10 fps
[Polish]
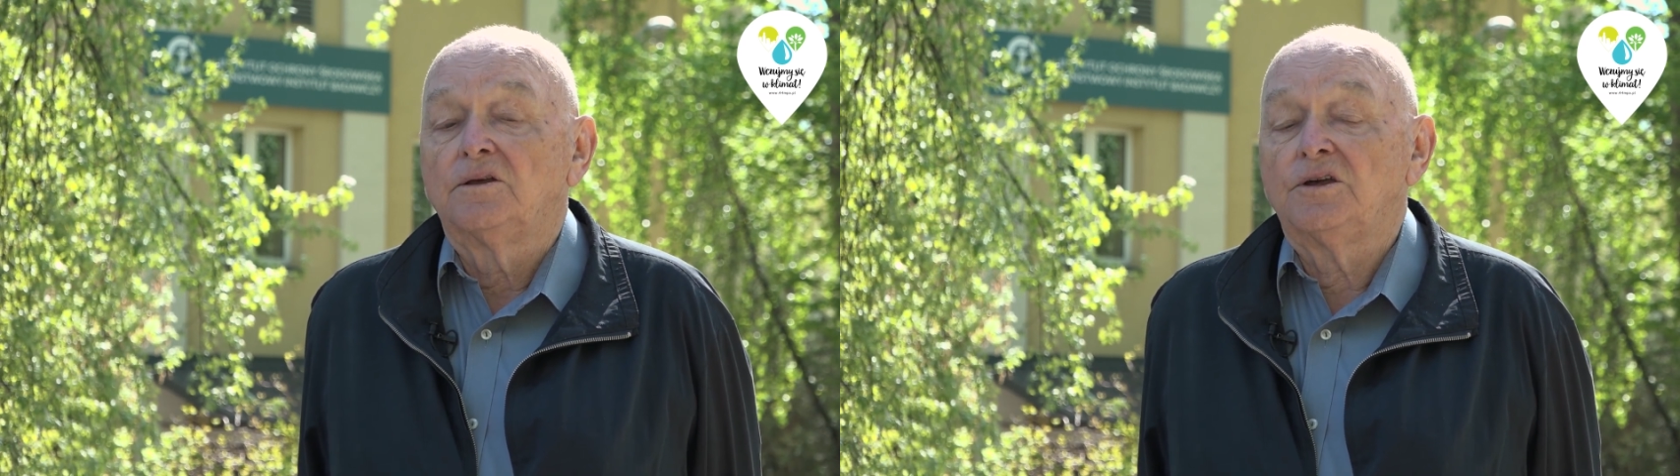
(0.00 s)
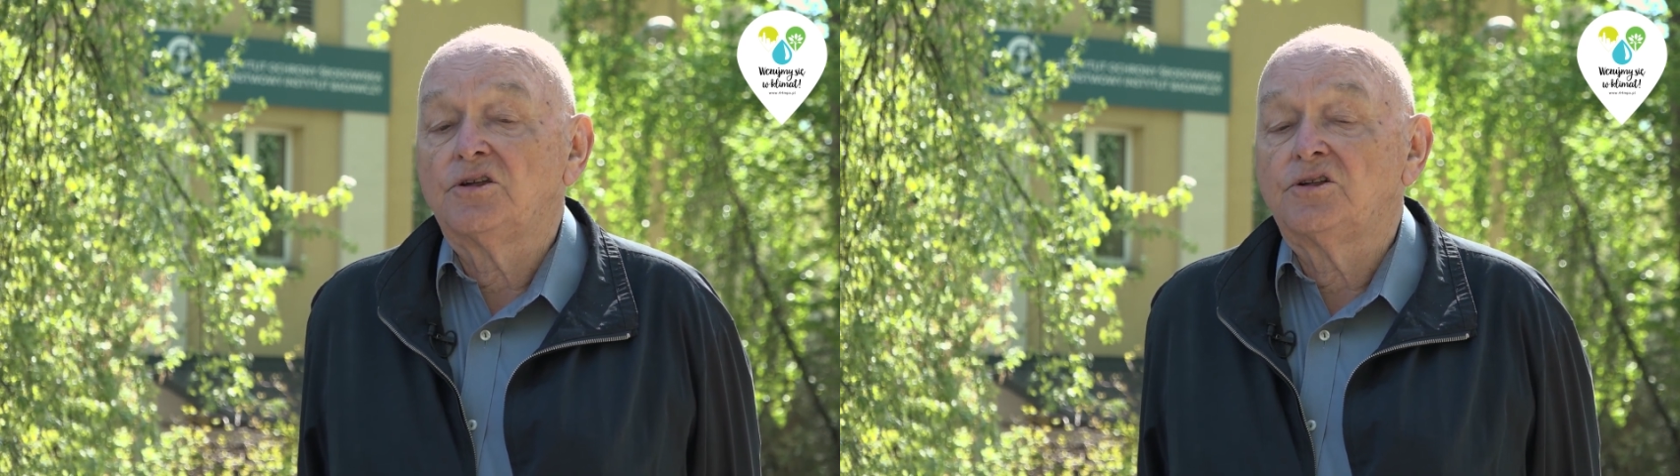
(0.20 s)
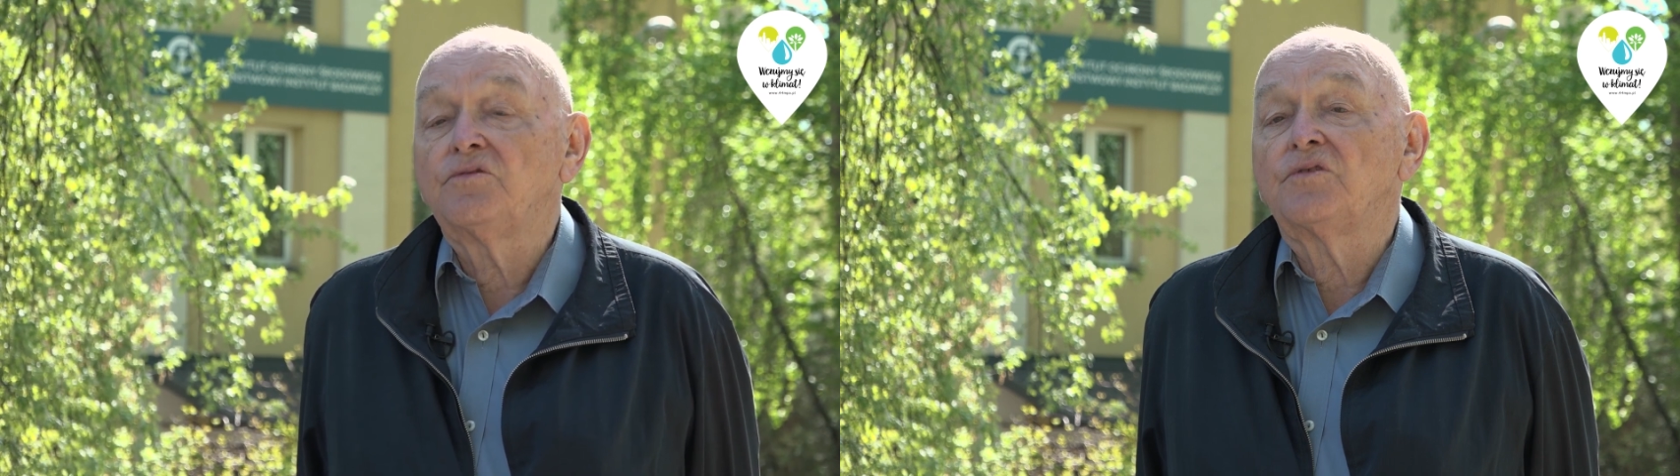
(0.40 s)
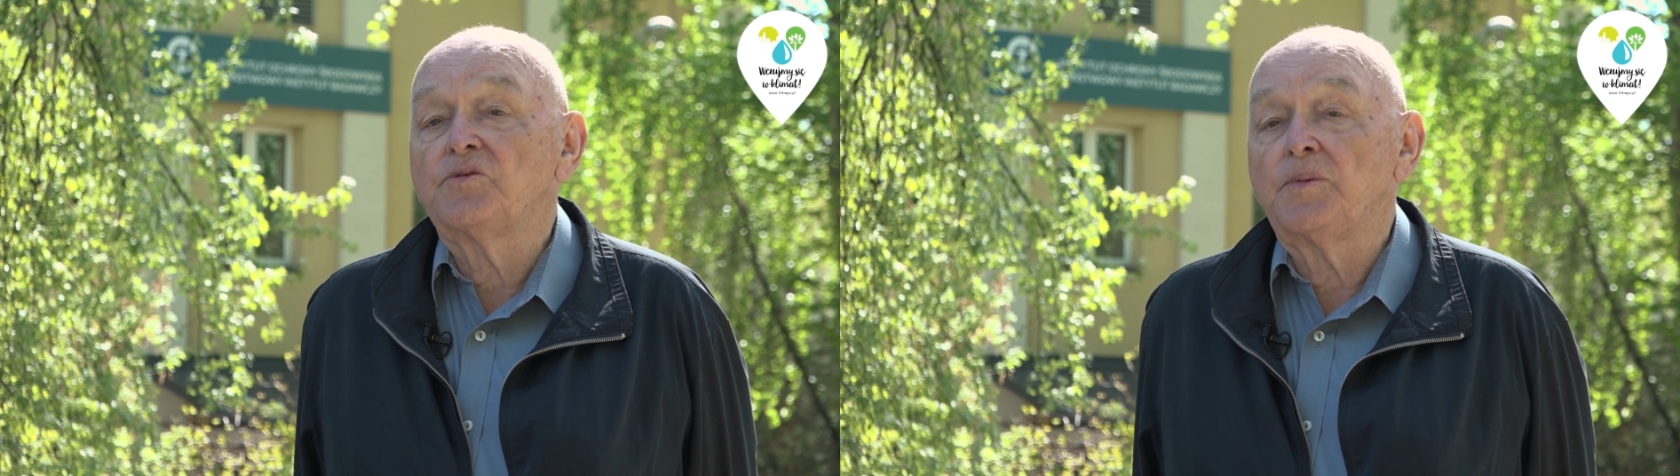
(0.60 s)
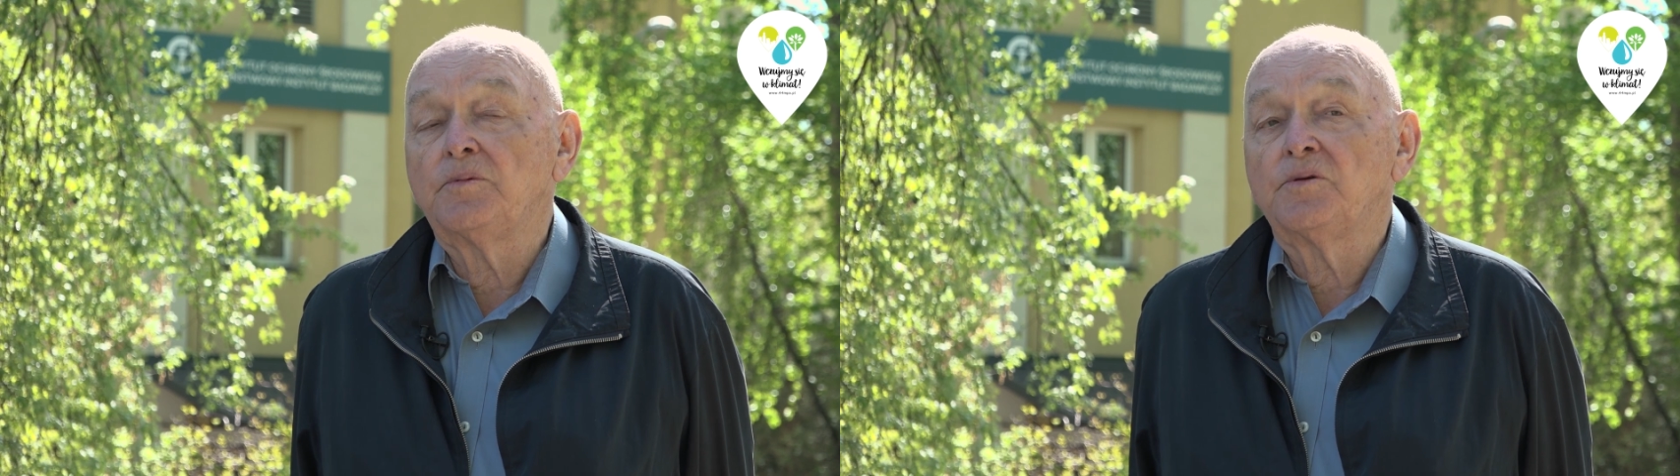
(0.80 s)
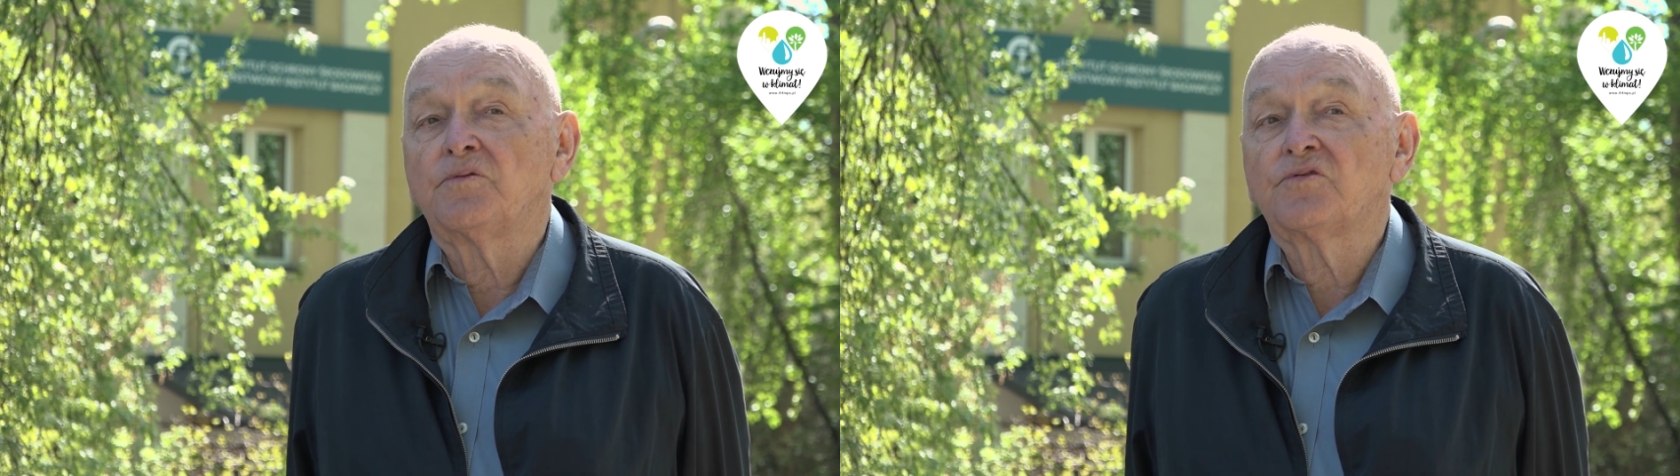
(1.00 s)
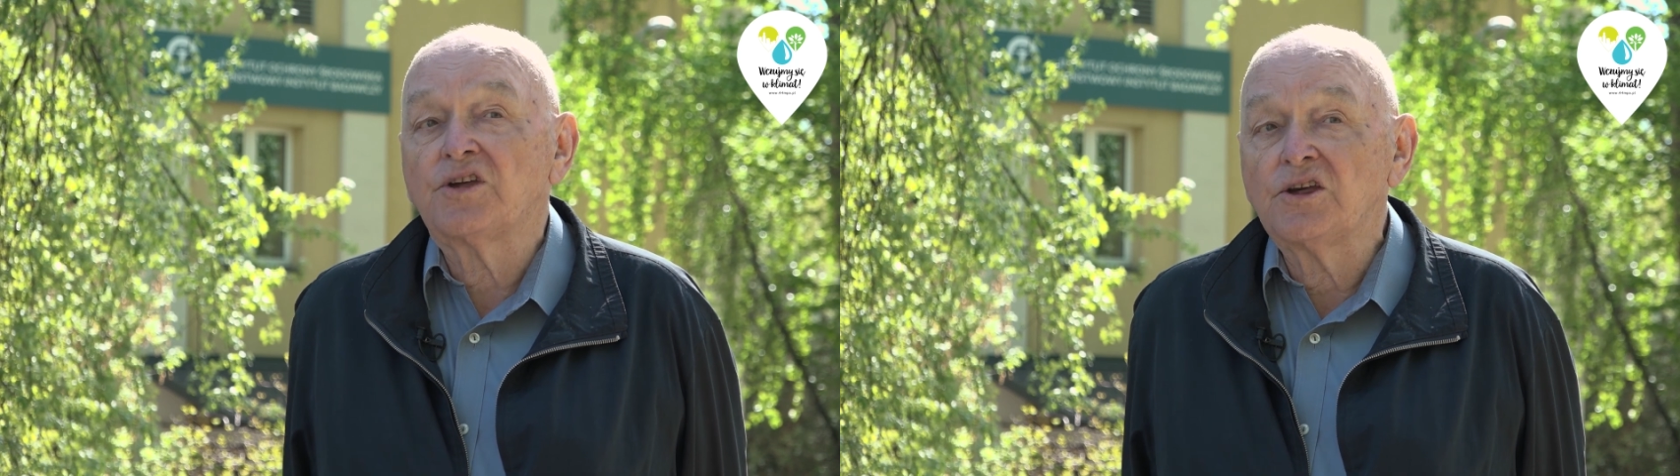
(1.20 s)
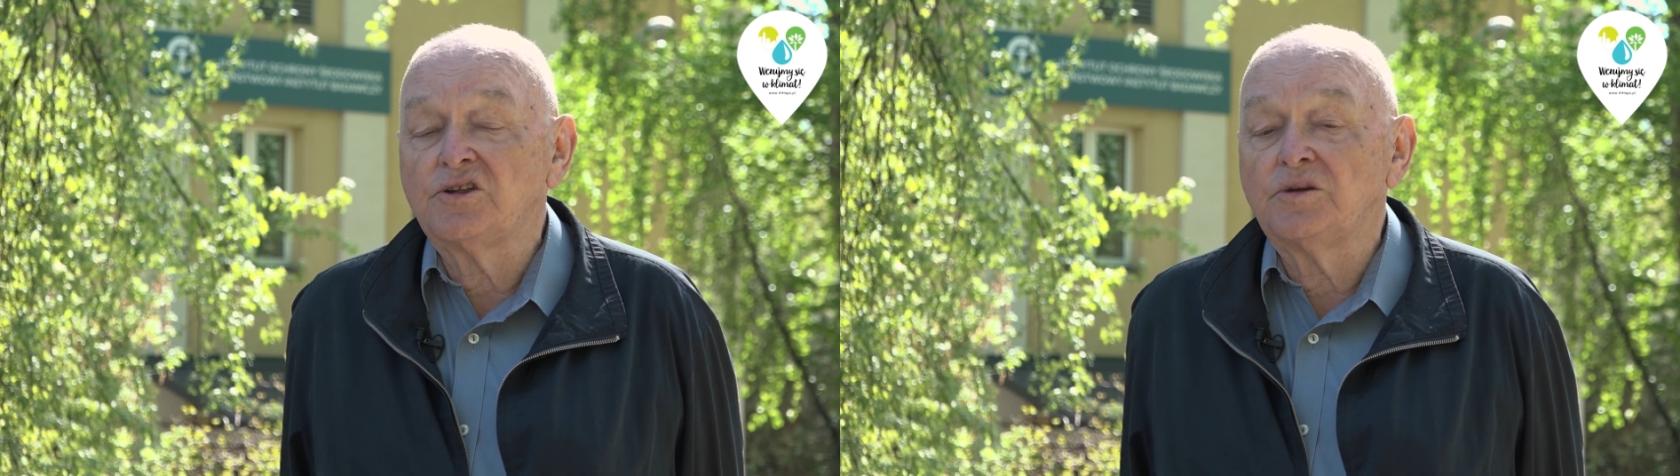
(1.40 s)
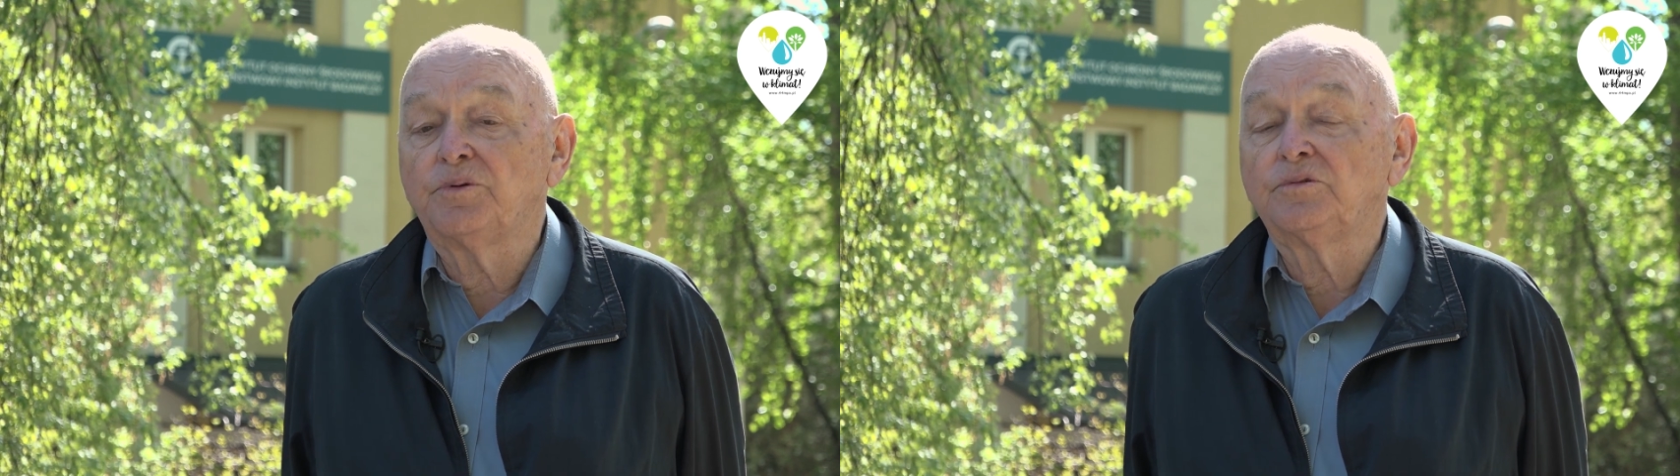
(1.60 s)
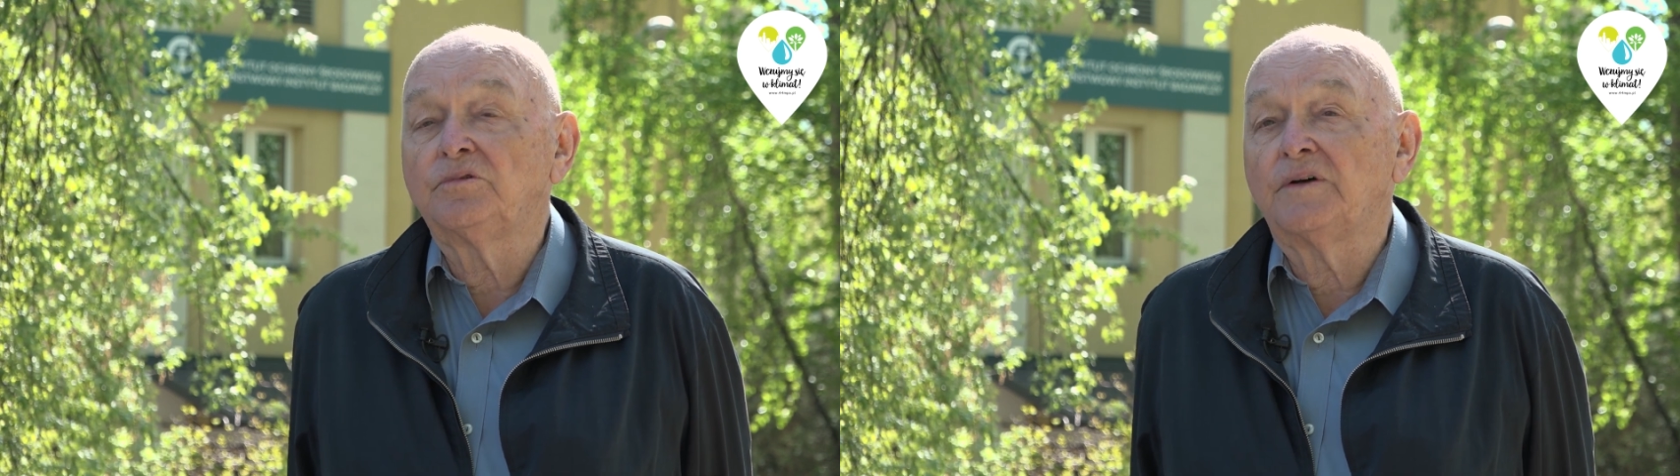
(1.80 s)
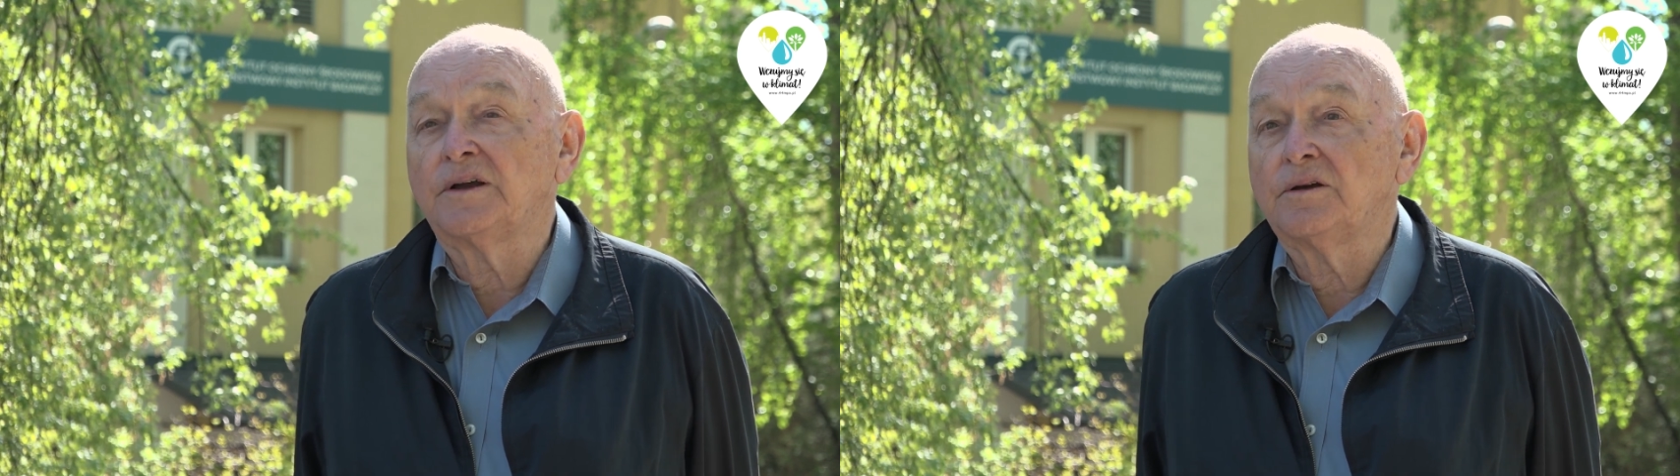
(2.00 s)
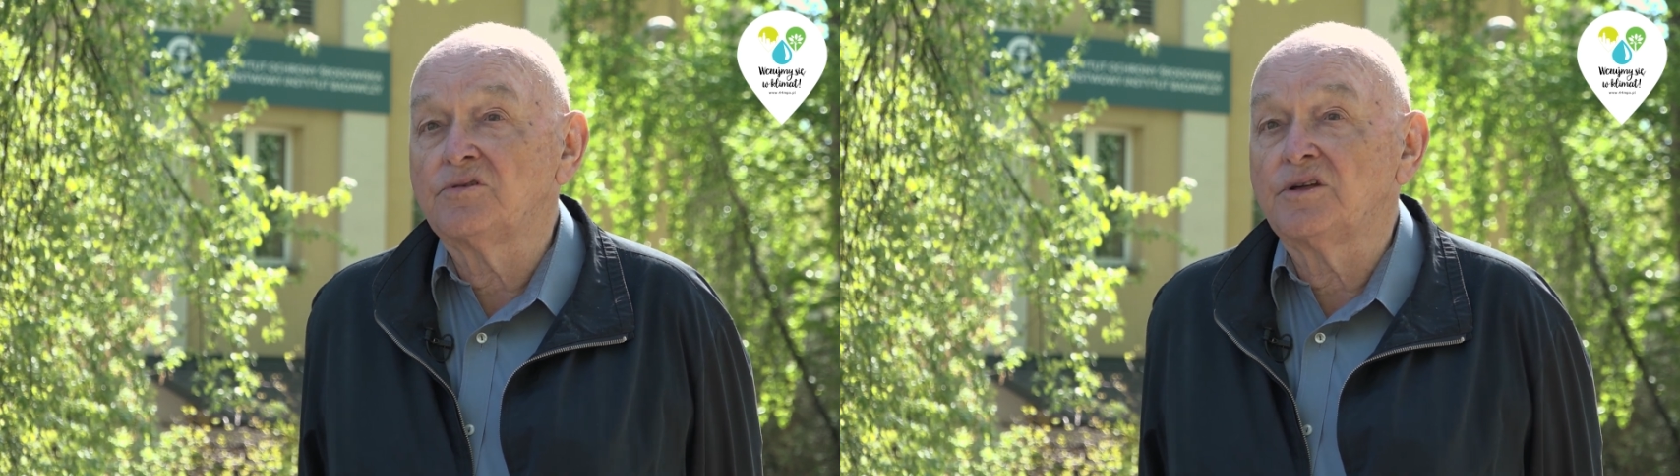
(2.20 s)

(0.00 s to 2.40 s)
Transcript: jeśli weźmiemy wcześniej pod uwagę,